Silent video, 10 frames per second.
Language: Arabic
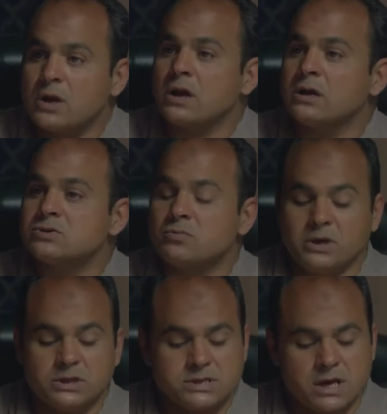وانا راجل
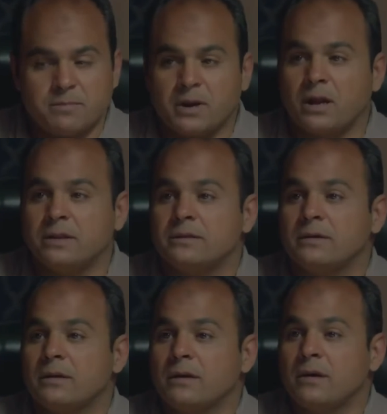سمعتي زي البرلنت
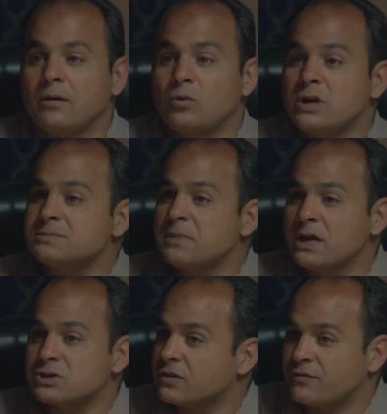والناس
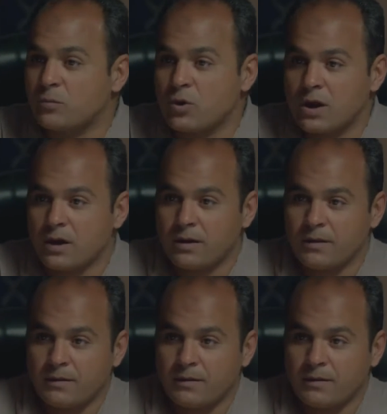ملهاش غير في ورق